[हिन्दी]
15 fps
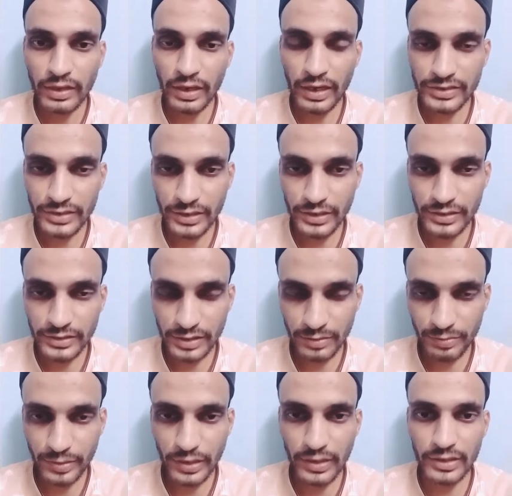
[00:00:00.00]
आसानी से
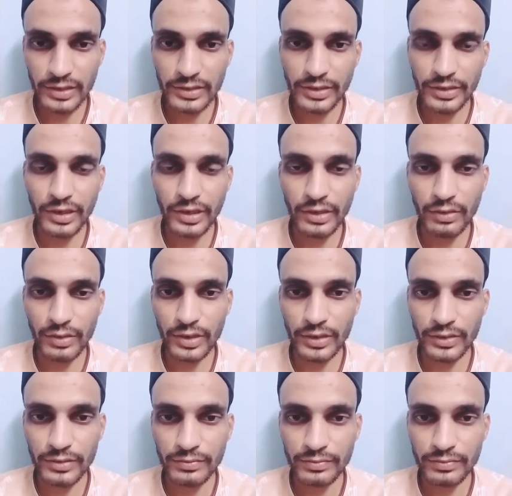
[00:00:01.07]
बेल लेकर रिहा हो गया है